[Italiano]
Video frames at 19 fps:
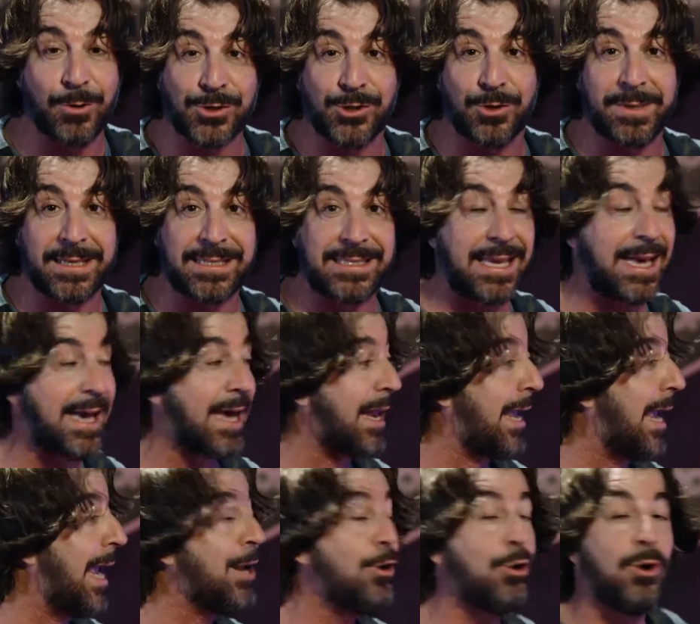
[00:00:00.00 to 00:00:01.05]
questo mestiere
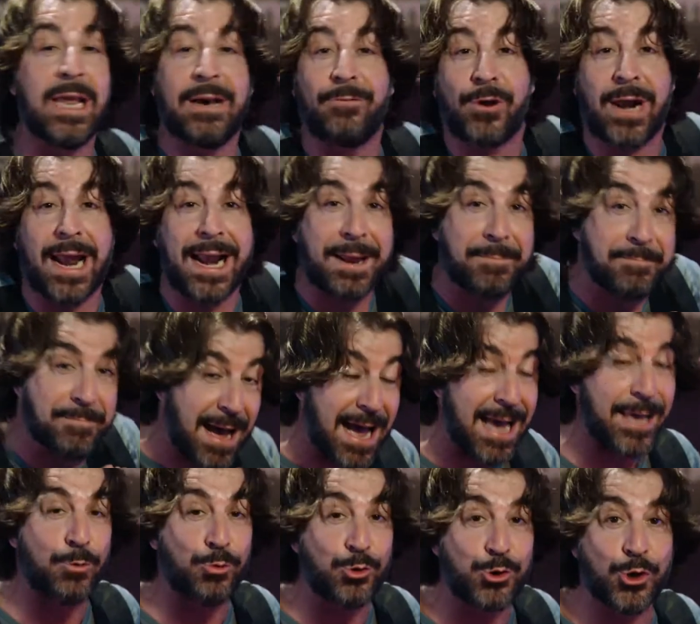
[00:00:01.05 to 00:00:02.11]
e non lavorare
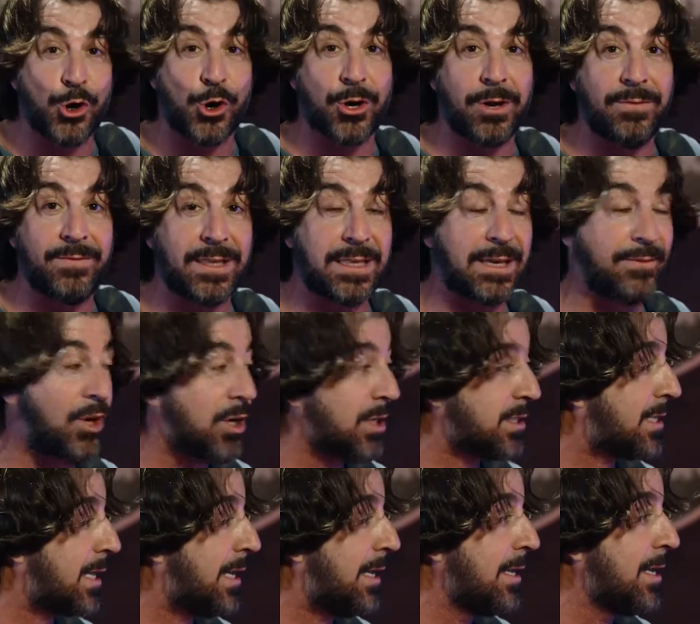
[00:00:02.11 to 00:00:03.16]
mai un giorno in vita
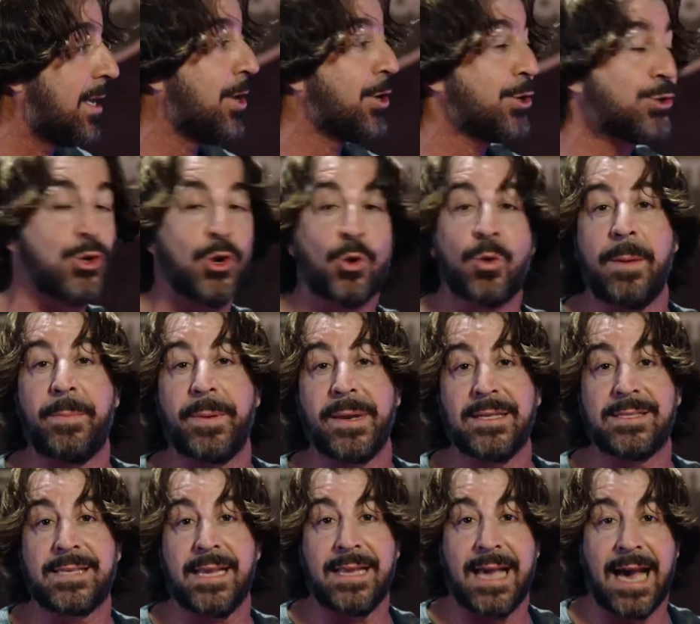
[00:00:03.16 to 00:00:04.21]
vostra, sono qua per
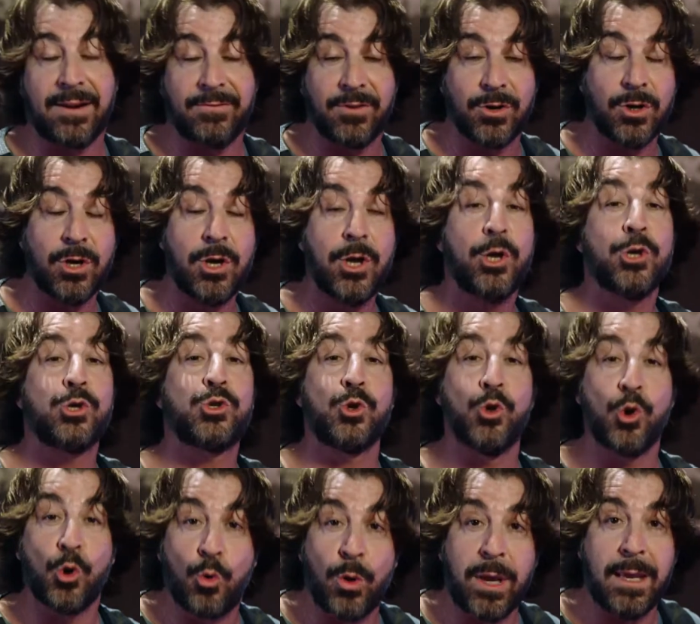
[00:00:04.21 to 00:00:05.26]
insegnarvelo.
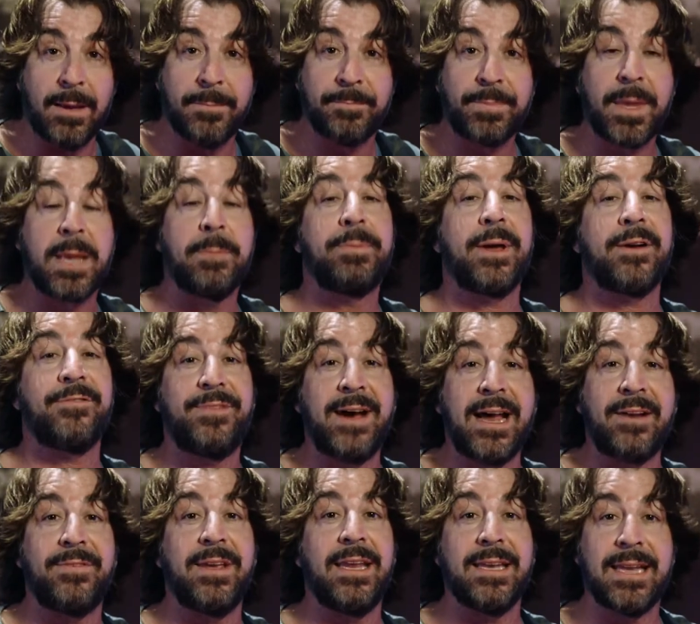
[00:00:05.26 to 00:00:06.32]
Sono qui per
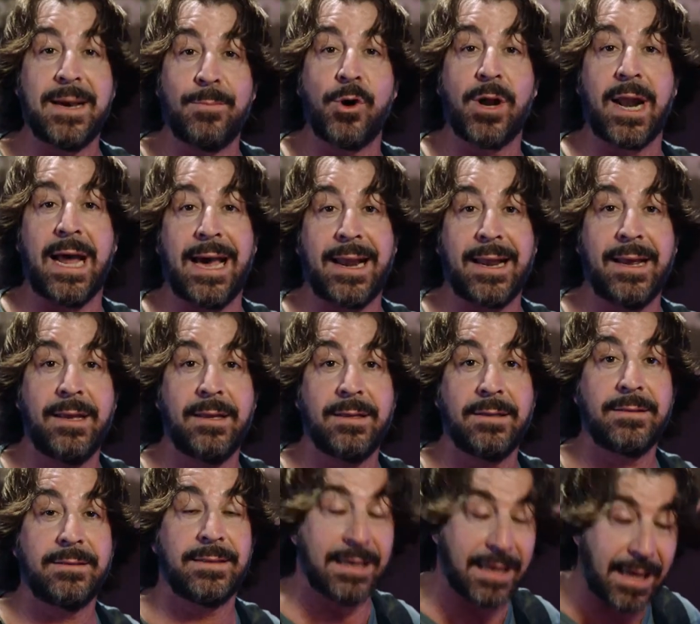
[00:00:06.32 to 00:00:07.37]
farvi innamorare
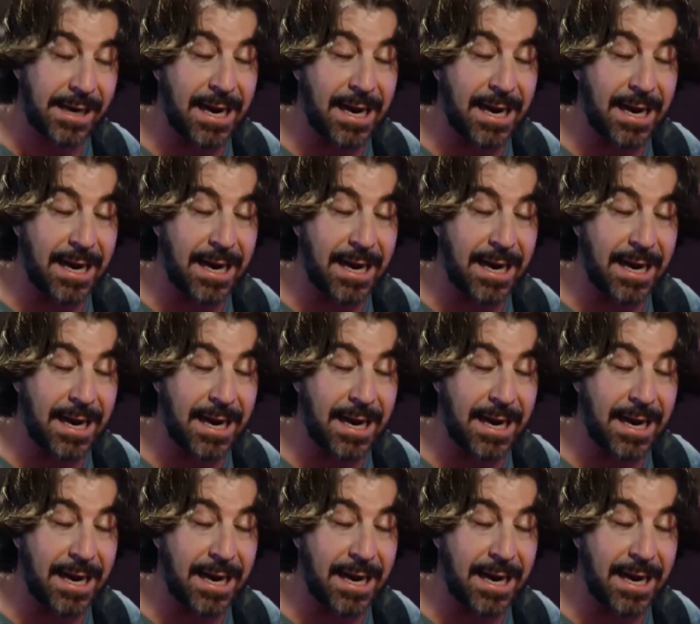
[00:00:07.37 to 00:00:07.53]
della